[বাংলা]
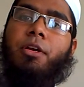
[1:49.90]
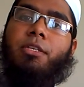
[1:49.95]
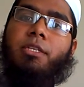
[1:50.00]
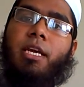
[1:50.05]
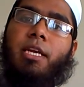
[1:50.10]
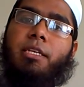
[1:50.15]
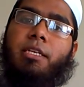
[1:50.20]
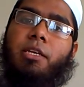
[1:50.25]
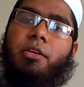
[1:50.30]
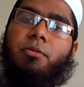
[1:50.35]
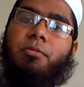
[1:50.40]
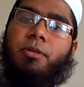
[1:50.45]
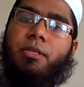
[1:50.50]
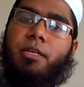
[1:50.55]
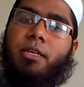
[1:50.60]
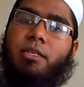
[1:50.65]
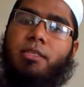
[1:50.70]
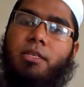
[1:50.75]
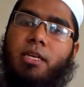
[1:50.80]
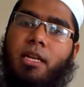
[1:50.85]
ষাট
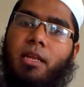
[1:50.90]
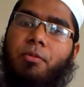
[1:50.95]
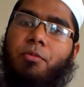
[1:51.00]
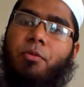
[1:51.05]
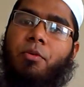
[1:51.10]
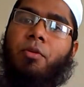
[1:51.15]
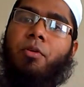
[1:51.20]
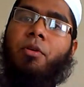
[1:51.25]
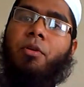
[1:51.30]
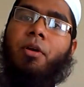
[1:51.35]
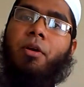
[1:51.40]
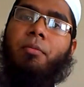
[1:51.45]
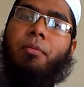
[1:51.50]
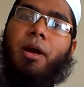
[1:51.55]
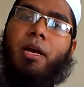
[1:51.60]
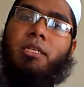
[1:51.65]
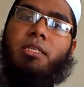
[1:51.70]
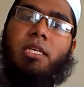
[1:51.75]
কিলোমিটারে চালাবো বা